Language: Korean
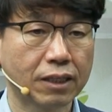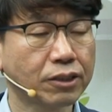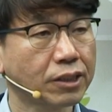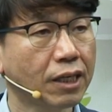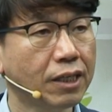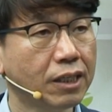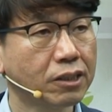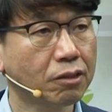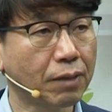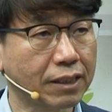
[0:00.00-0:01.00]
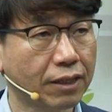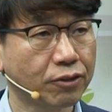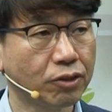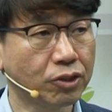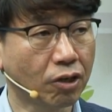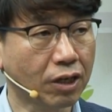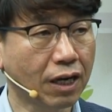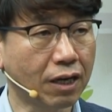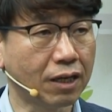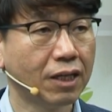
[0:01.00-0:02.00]
어떤 사회에서 맡았던
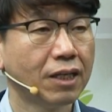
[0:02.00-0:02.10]
역할,